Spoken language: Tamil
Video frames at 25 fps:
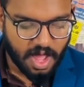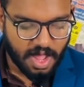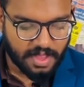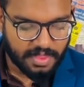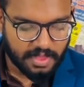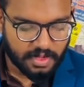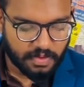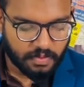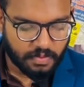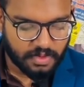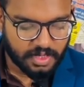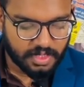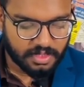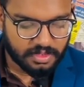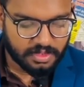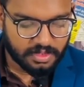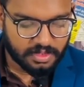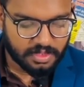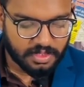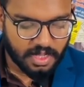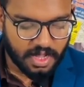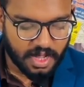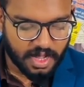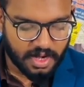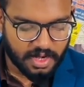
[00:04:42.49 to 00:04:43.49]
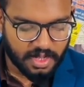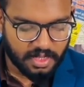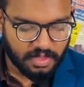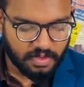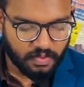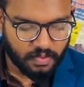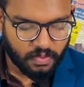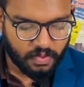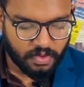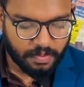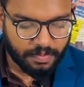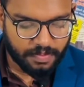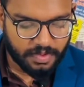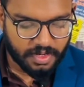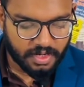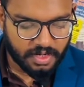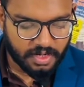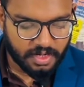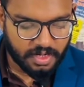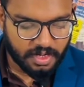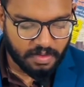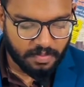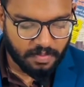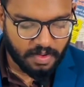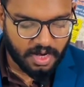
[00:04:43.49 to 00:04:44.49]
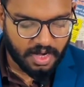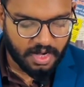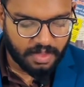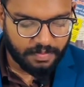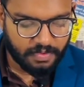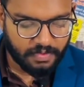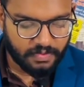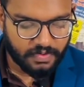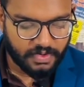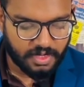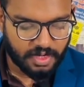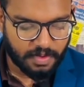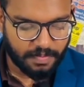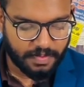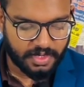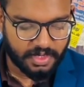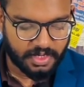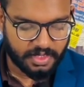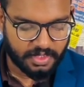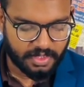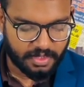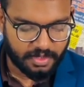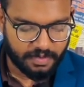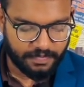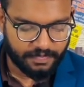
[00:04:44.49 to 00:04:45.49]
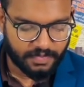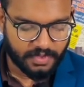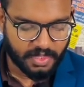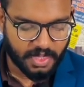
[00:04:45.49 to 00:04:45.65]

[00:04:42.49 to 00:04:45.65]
அந்த கூட்டத்திற்கு அனைத்து உறுப்பினர்களுக்கும் அழைப்பு விடுக்கப்பட்டது